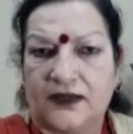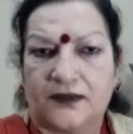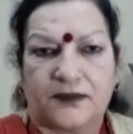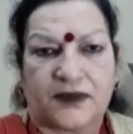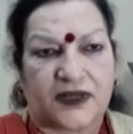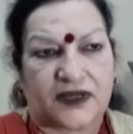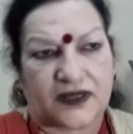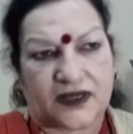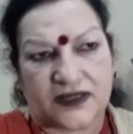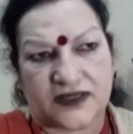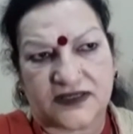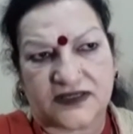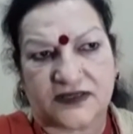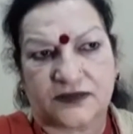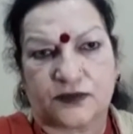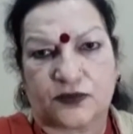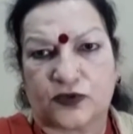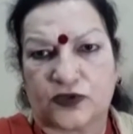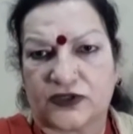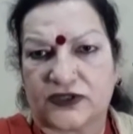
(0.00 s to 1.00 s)
पर कल से
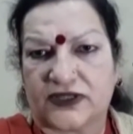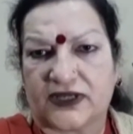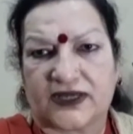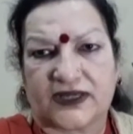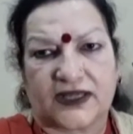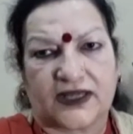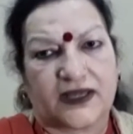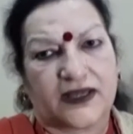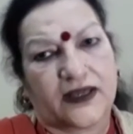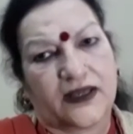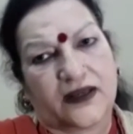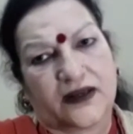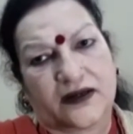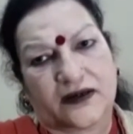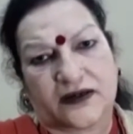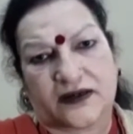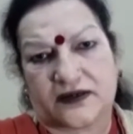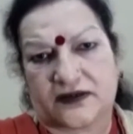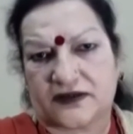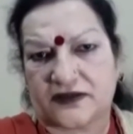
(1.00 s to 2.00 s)
बोल दिया गया है
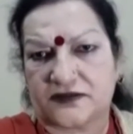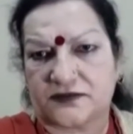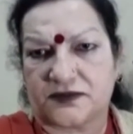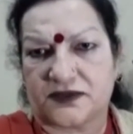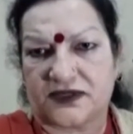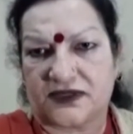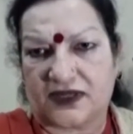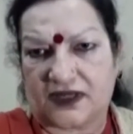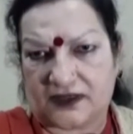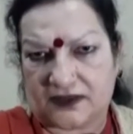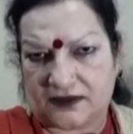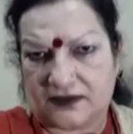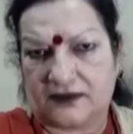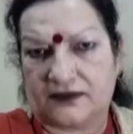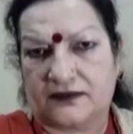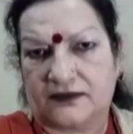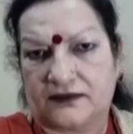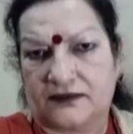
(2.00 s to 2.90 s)
एंड इट इज़ बिन डन